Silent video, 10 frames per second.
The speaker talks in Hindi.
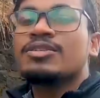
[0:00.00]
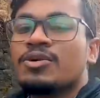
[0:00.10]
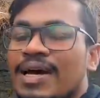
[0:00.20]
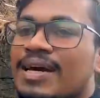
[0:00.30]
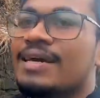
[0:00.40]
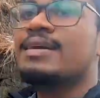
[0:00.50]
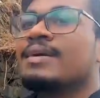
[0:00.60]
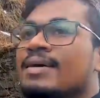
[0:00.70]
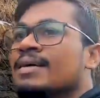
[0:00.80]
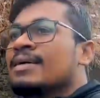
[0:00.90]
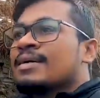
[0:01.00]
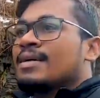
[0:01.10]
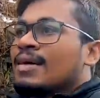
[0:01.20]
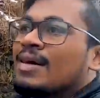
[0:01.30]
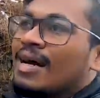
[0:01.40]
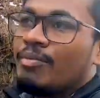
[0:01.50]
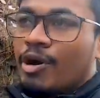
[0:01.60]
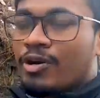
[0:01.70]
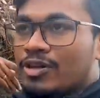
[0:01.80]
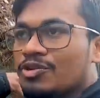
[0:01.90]
ही छोड़ा है अगर आप
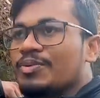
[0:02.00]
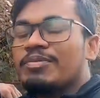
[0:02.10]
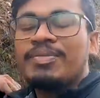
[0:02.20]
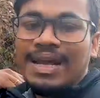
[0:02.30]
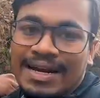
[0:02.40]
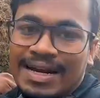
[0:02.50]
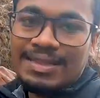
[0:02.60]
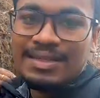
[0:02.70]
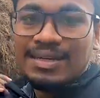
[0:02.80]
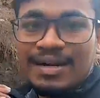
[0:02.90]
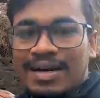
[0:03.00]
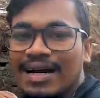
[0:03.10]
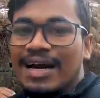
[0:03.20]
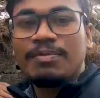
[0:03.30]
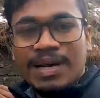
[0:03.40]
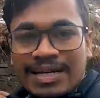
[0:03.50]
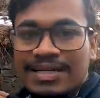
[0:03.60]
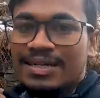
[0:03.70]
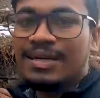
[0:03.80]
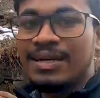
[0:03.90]
आओगे तो फिर मलाना तक कार
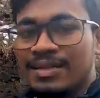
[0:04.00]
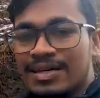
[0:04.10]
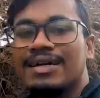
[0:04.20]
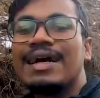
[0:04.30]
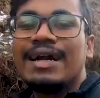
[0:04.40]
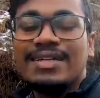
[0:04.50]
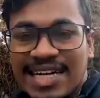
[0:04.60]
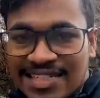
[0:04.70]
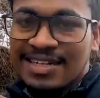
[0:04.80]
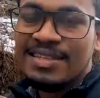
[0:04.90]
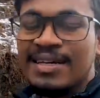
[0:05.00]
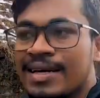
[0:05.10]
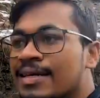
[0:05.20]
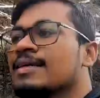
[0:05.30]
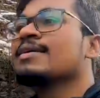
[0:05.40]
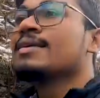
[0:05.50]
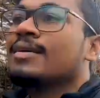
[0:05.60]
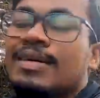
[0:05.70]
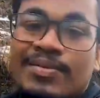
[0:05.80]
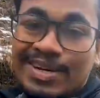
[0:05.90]
पार्किंग तक गाड़ी जा सकती है
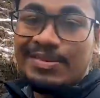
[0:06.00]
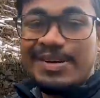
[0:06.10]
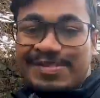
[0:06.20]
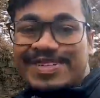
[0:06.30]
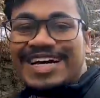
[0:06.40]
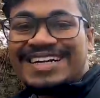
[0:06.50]
पर अभी हम जा